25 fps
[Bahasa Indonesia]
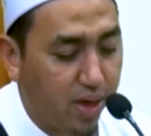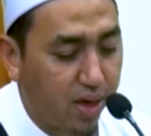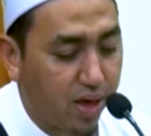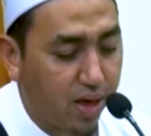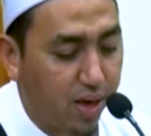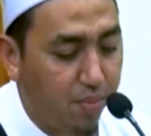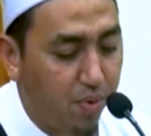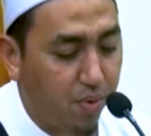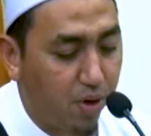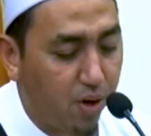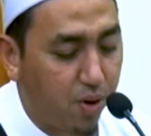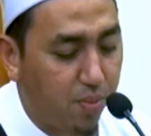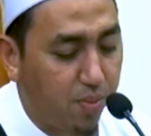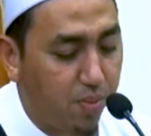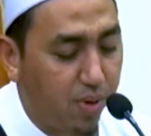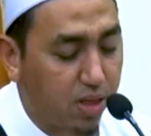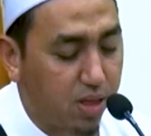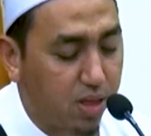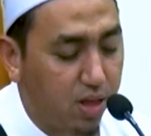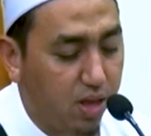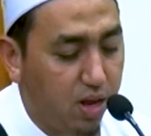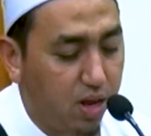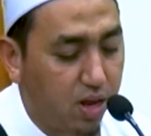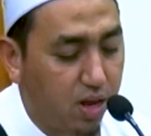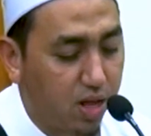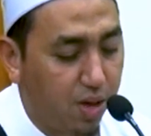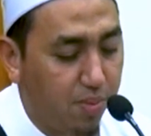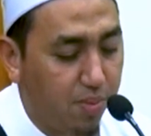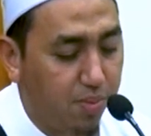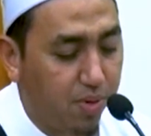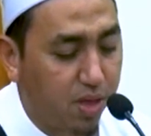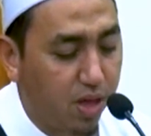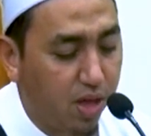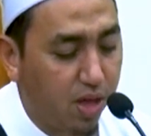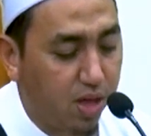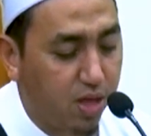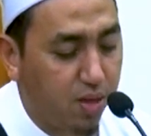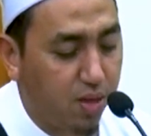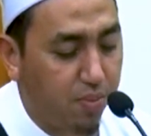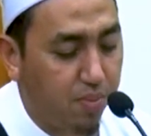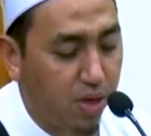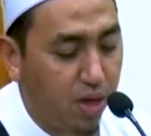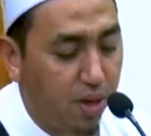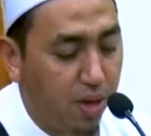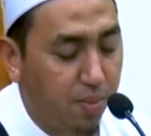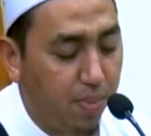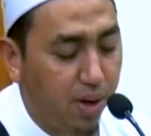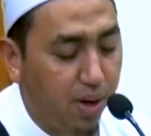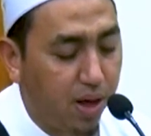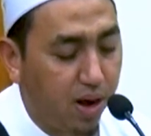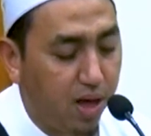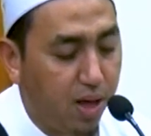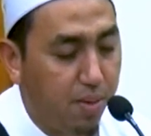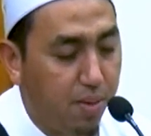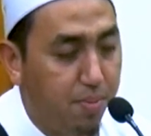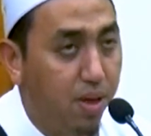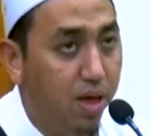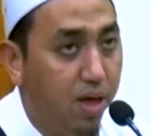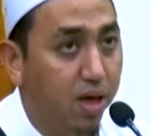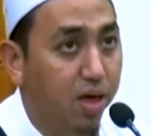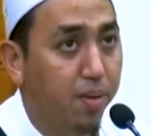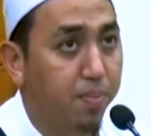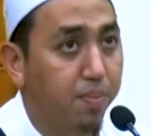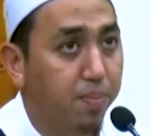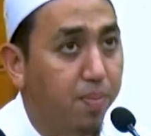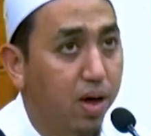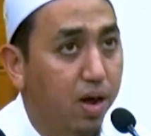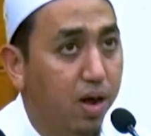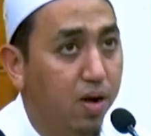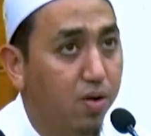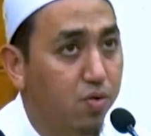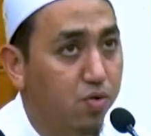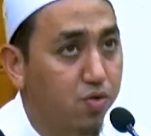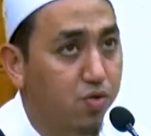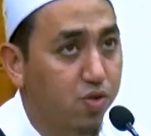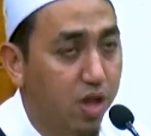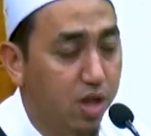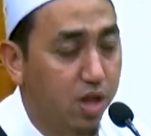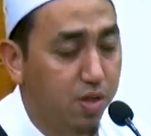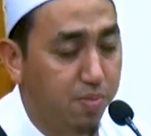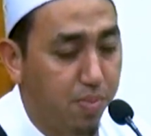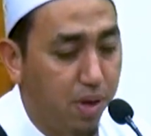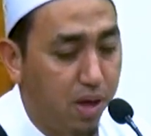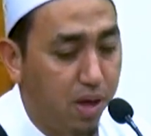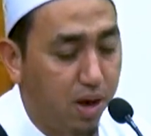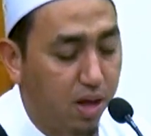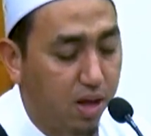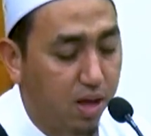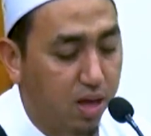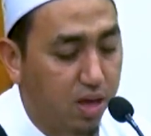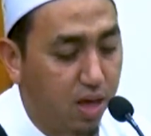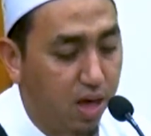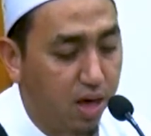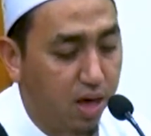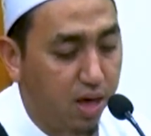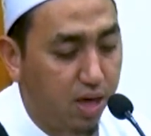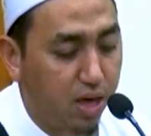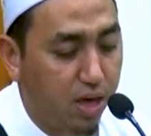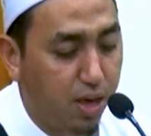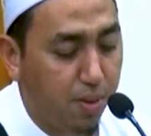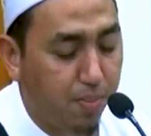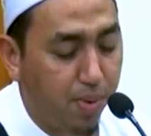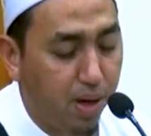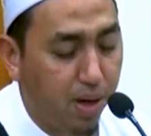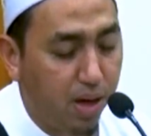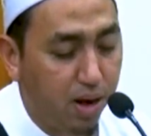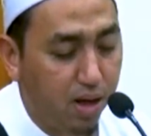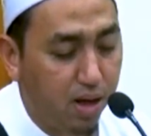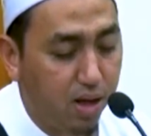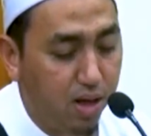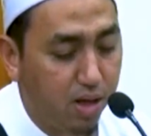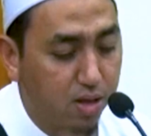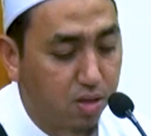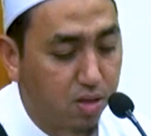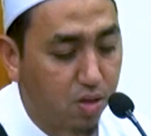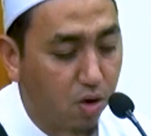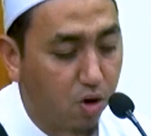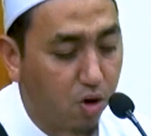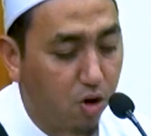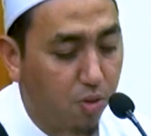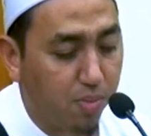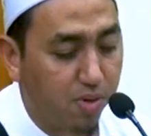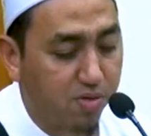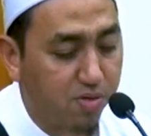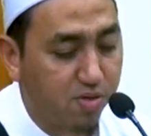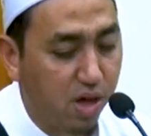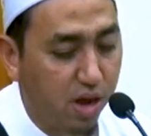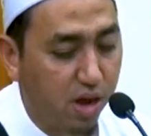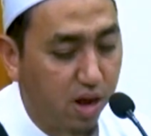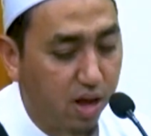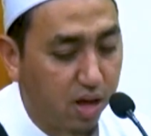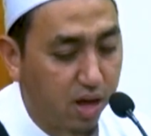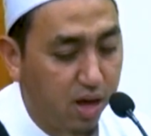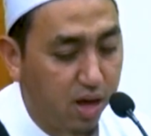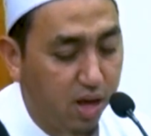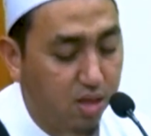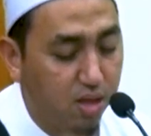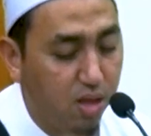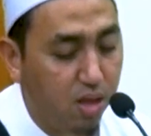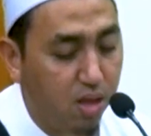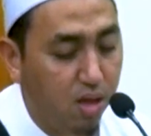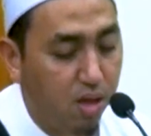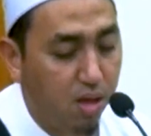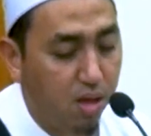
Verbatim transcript: kami hormati dan kami takdimi para habaib, para ustadz, para kiai, para tokoh masyarakat,